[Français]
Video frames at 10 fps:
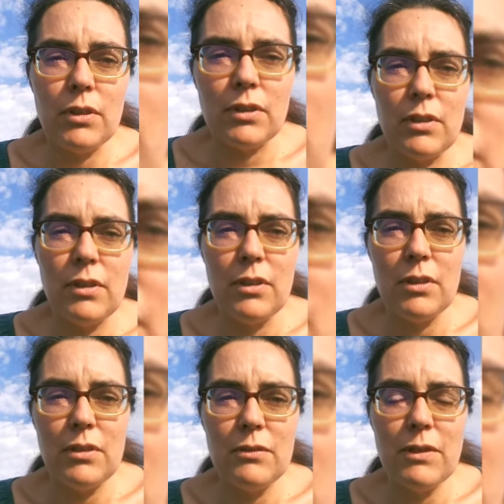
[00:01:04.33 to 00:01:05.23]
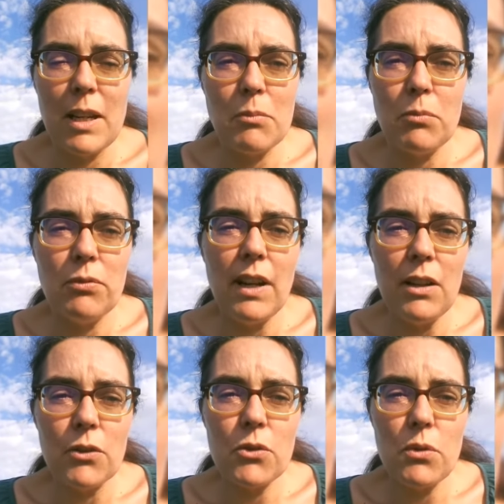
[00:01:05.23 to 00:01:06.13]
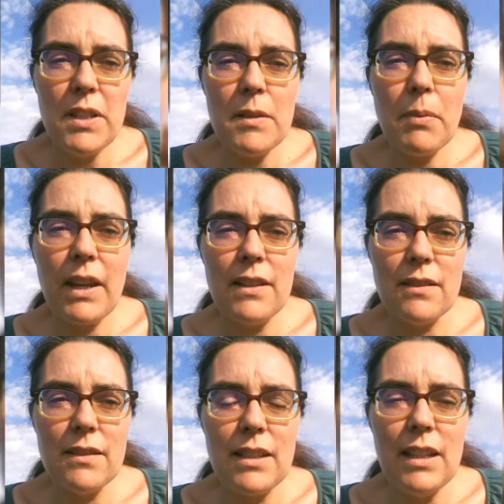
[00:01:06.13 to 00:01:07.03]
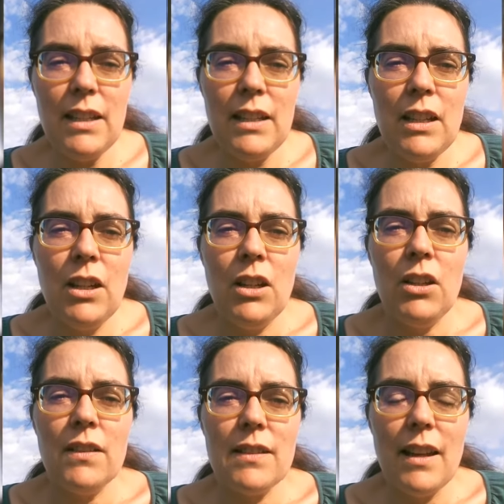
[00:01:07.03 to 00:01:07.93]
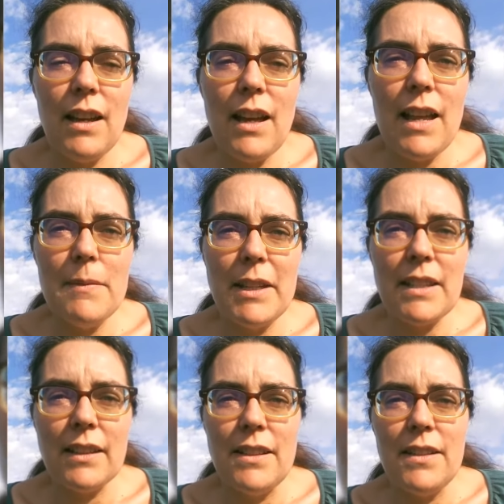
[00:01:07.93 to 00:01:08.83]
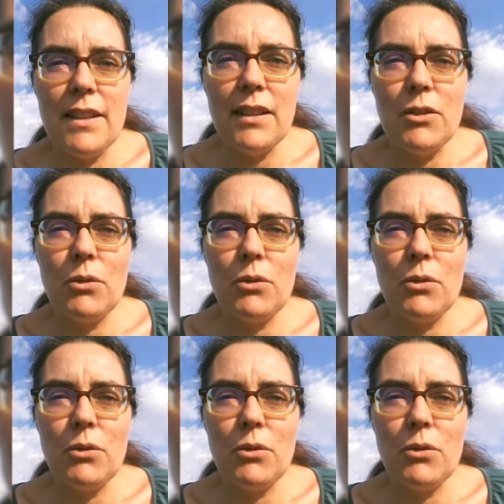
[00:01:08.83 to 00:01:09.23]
euh, voilà pour pouvoir ensuite présenter ça à la maternité.